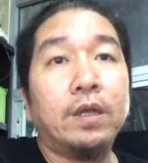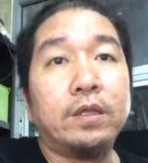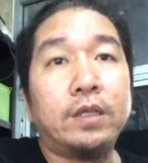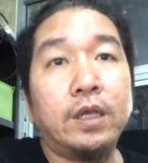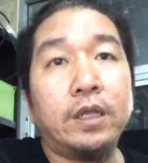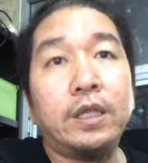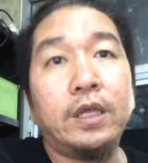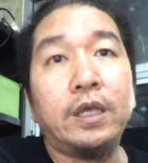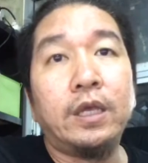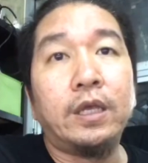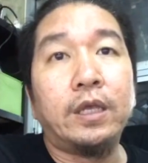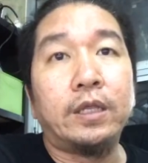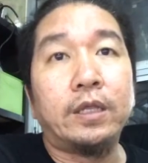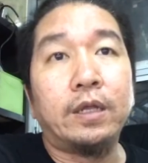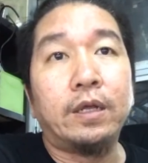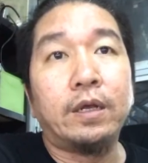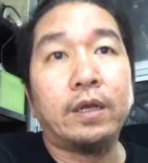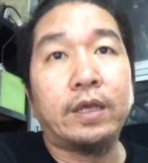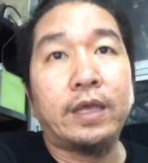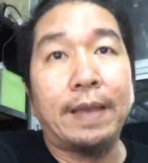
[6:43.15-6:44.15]
ที่นี่
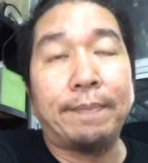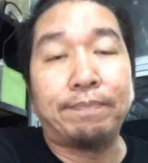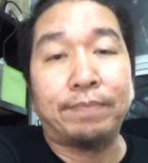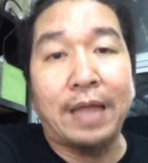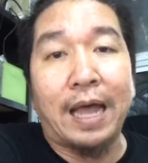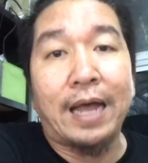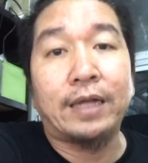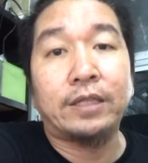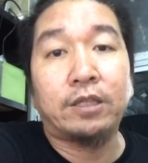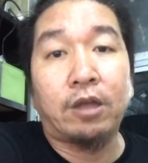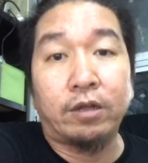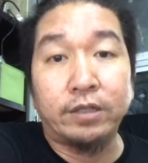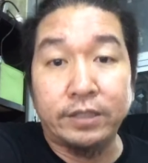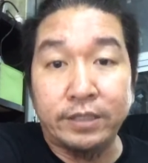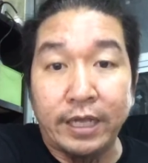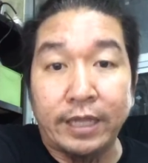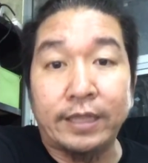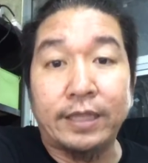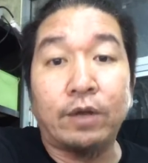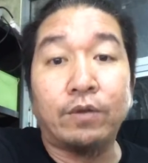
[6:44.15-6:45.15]
เก็บตังตอนเส
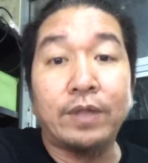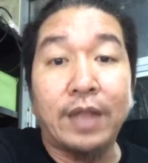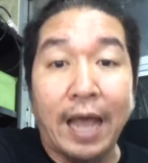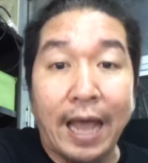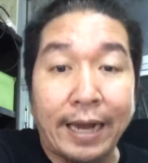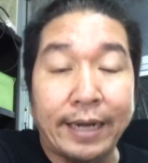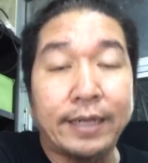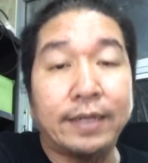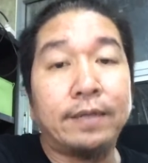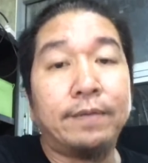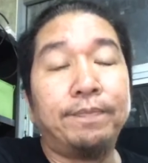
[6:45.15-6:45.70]
ร็จเท่านั้น